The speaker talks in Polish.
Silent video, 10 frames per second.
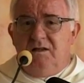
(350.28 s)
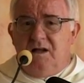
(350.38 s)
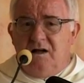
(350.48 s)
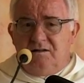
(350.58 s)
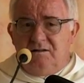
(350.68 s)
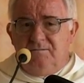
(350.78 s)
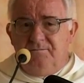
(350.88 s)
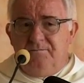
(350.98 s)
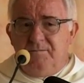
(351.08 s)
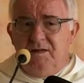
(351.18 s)
tak.
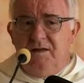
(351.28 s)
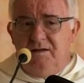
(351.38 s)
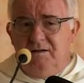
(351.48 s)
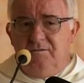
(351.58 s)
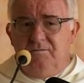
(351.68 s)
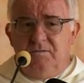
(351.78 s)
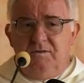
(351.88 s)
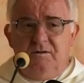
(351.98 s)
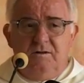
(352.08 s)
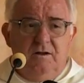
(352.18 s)

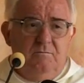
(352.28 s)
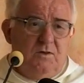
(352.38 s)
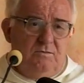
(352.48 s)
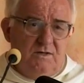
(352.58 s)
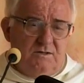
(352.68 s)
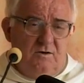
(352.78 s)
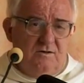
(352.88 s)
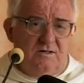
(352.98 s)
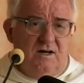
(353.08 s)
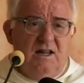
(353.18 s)
To myśmy
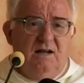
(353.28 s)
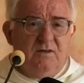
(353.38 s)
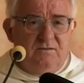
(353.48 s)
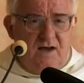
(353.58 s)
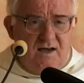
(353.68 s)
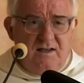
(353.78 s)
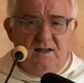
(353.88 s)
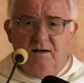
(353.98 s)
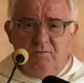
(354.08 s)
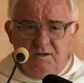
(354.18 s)
skończyli, nawet
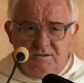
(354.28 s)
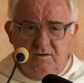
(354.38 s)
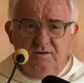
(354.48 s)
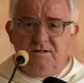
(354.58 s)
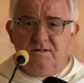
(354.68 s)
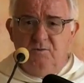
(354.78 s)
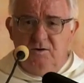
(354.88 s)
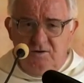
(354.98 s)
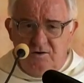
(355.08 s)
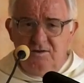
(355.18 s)
fajnie nam się
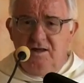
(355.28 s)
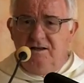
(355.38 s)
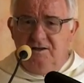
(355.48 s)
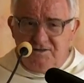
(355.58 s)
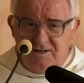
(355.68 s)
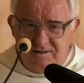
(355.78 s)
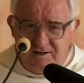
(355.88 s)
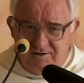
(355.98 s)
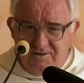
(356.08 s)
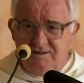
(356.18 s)
skończyło. No, dzięki
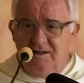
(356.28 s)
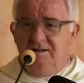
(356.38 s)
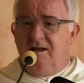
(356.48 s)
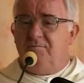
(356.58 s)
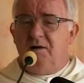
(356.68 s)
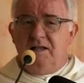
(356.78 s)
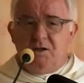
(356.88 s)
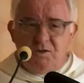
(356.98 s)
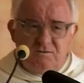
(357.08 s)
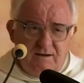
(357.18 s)
serdeczne, niech Pan
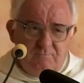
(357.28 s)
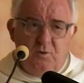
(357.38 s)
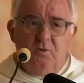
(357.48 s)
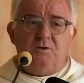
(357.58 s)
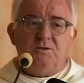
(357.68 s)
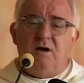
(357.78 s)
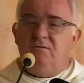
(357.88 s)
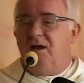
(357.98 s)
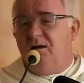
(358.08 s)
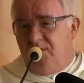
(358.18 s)
Jezus Wam
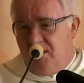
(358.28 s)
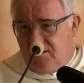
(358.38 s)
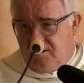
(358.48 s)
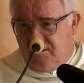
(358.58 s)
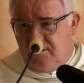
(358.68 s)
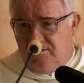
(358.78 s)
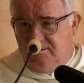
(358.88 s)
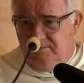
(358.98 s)
błogosławi, a mnie też.